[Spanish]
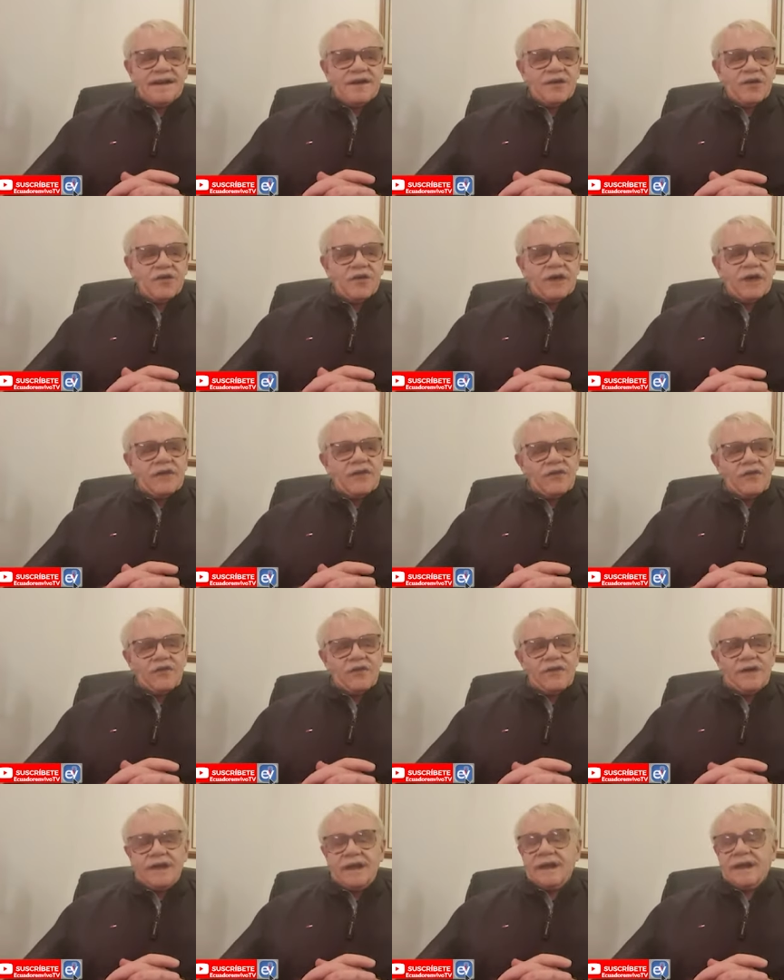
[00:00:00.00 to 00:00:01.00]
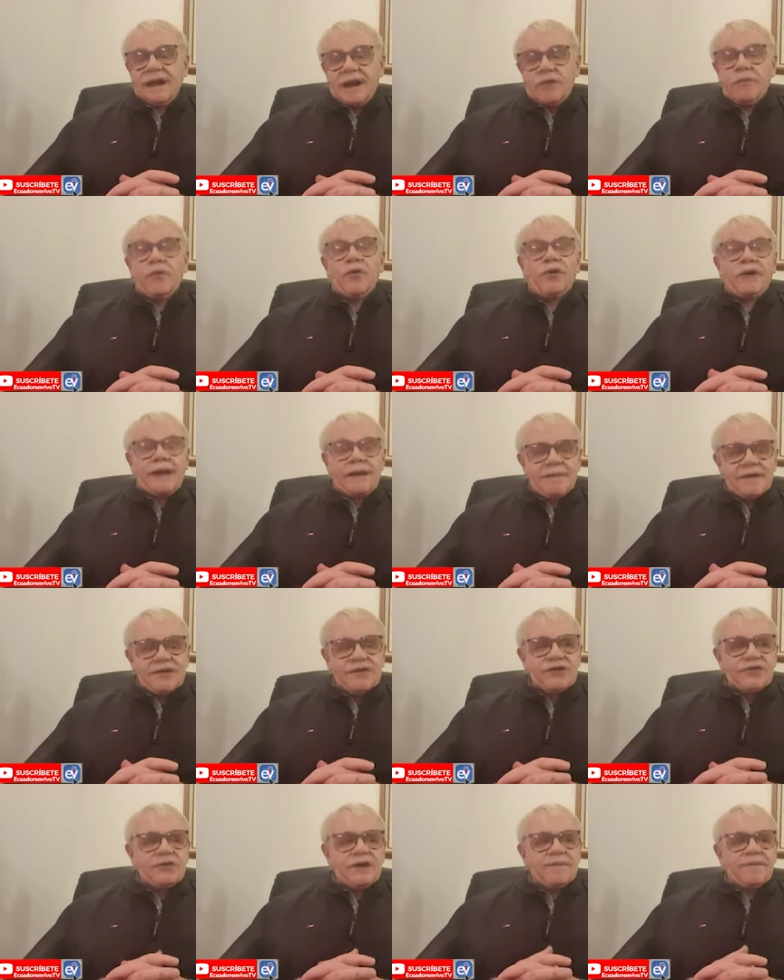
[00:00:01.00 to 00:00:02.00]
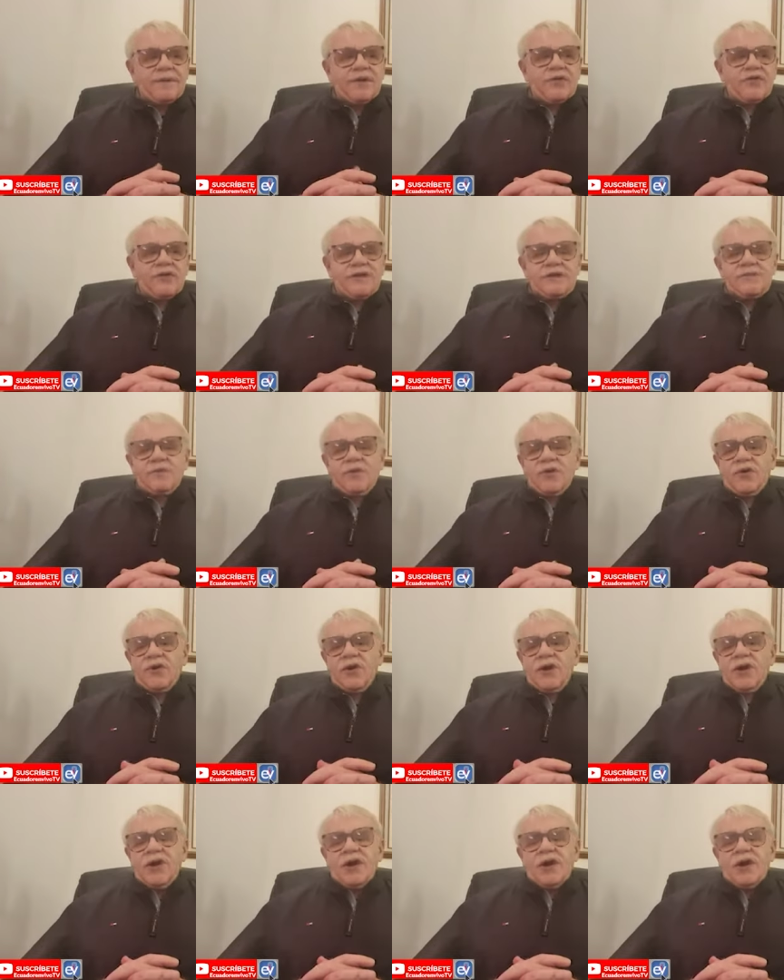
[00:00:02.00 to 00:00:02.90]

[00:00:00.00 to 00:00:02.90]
Lo que yo, y claro, ¿por qué menciono al periodismo?